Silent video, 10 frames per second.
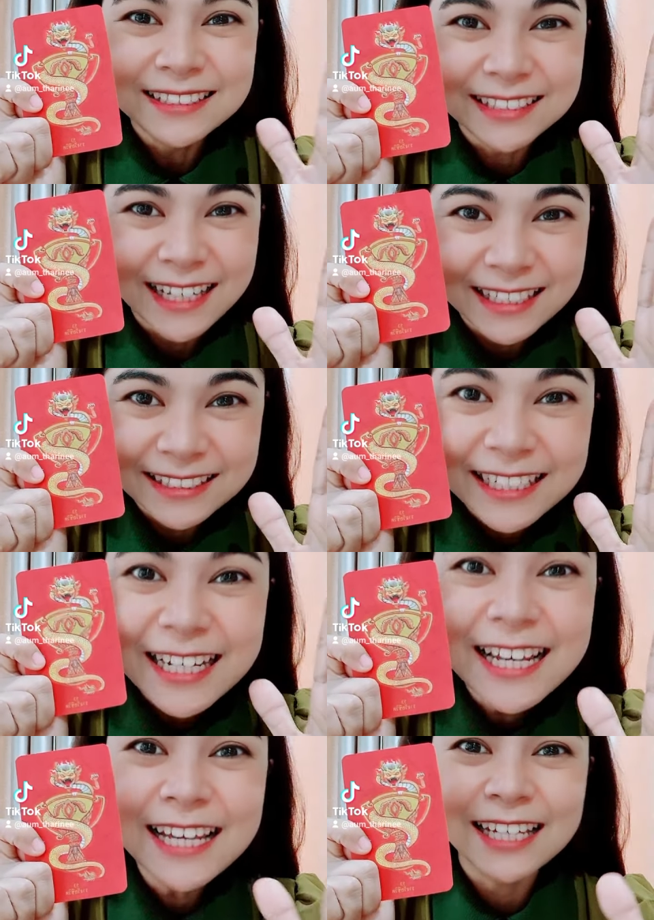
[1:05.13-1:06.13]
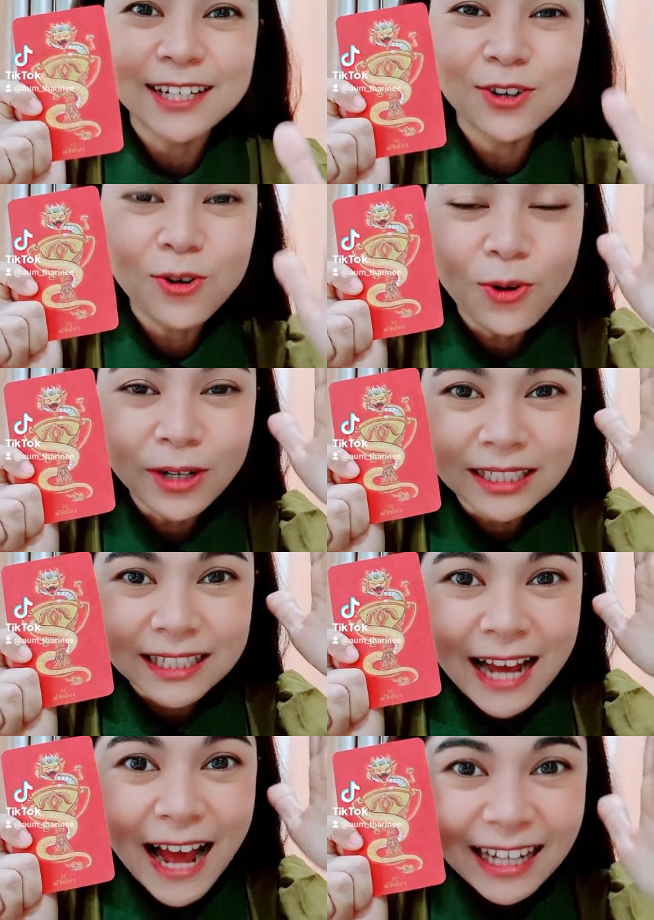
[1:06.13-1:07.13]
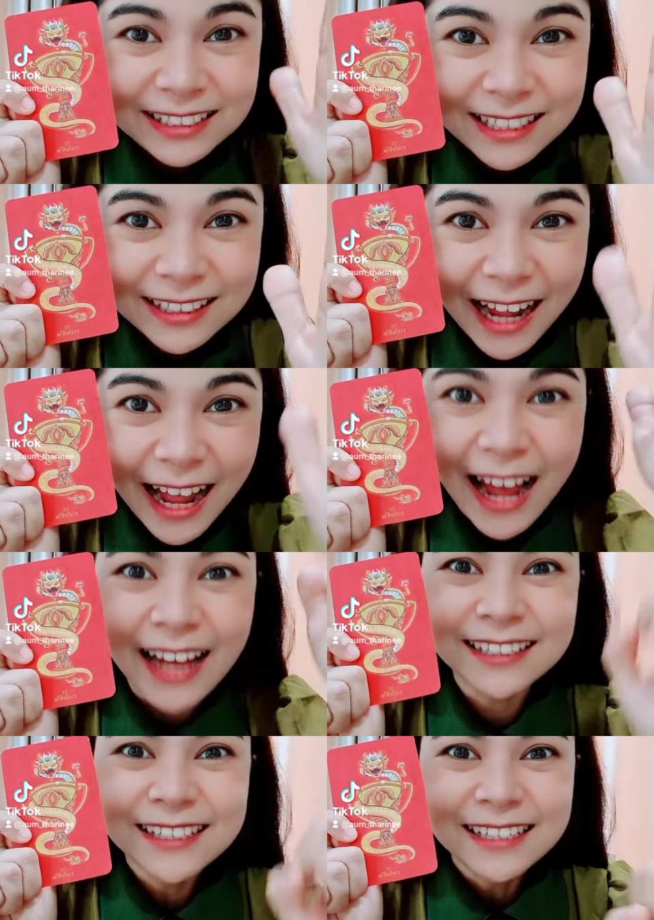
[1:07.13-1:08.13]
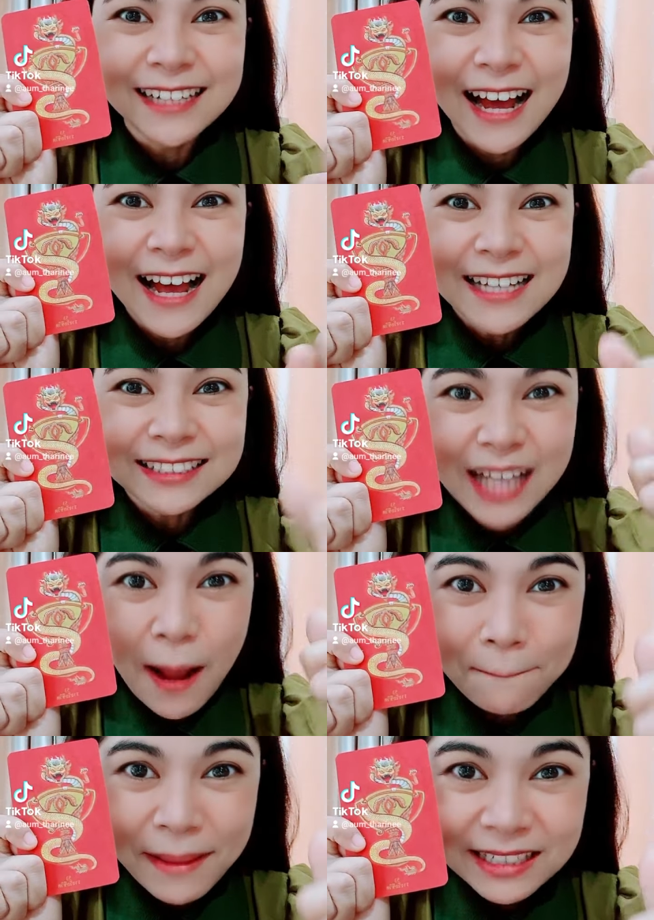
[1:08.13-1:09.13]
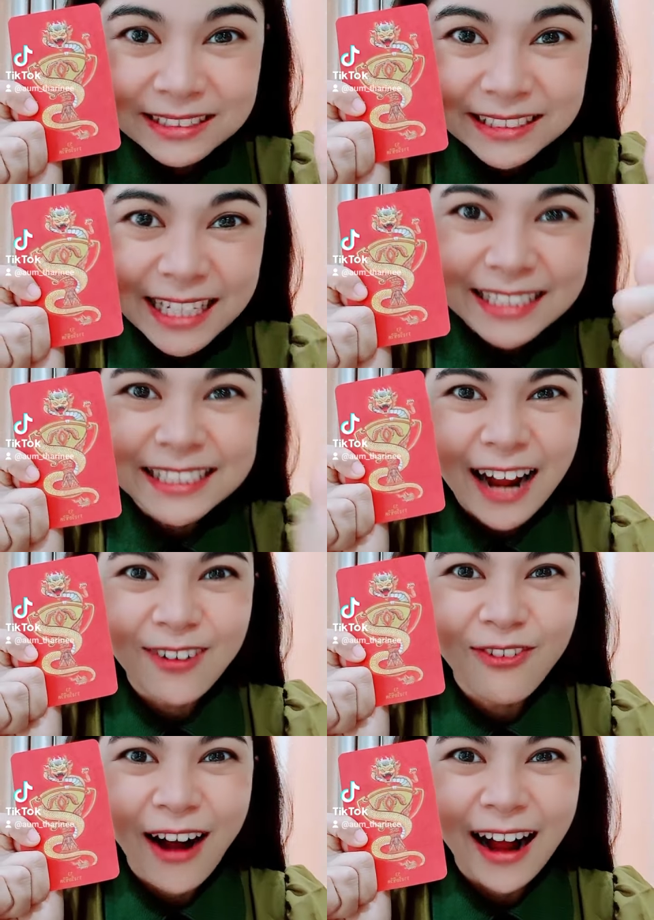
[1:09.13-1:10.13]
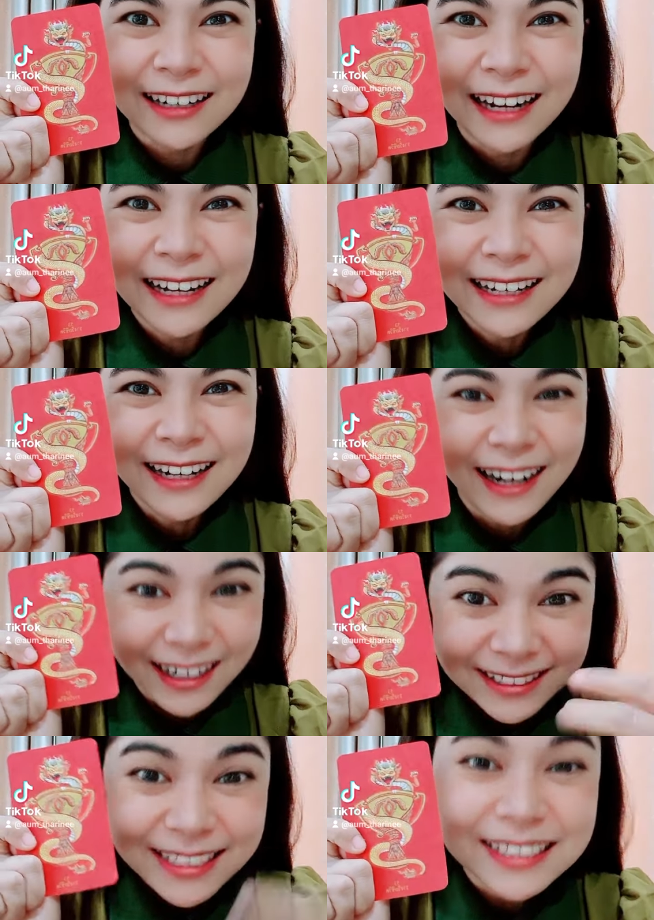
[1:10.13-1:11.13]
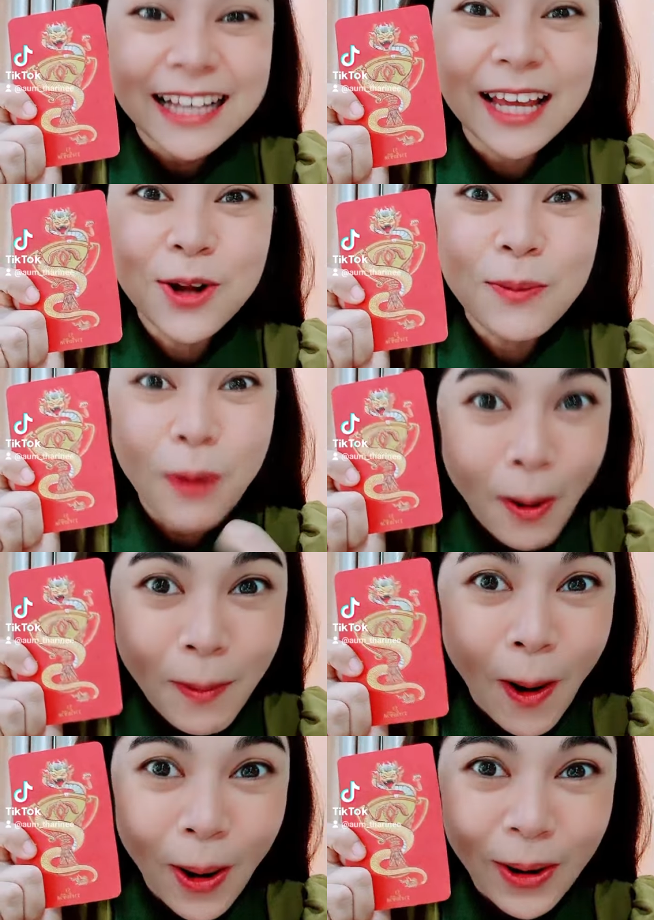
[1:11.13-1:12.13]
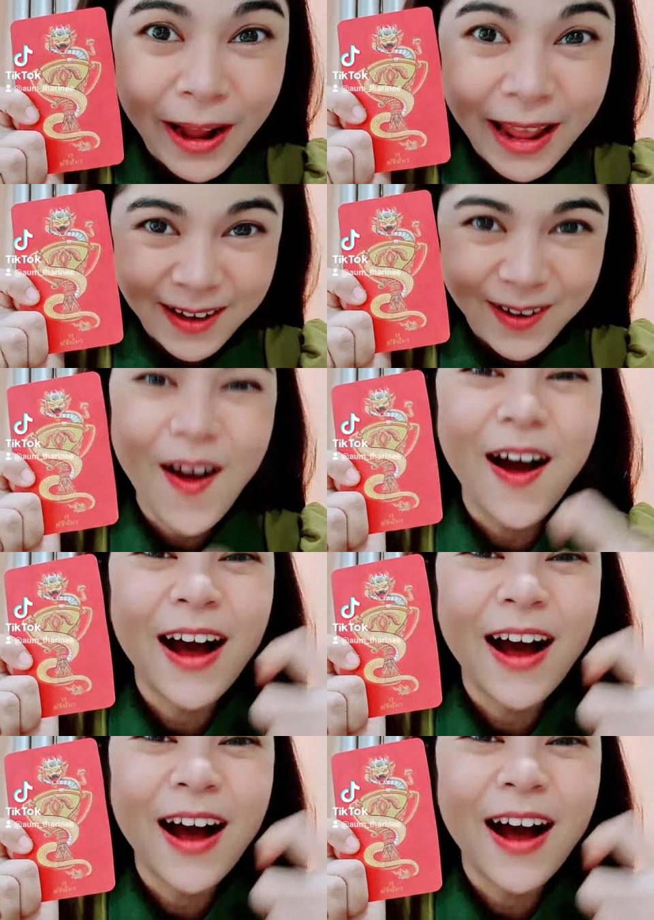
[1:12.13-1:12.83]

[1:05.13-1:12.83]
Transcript: สิ่งที่คุณอธิษฐานนะจะเป็นจริงดังหวังนะเออดีใจด้วยเพราะหมอคือเองก็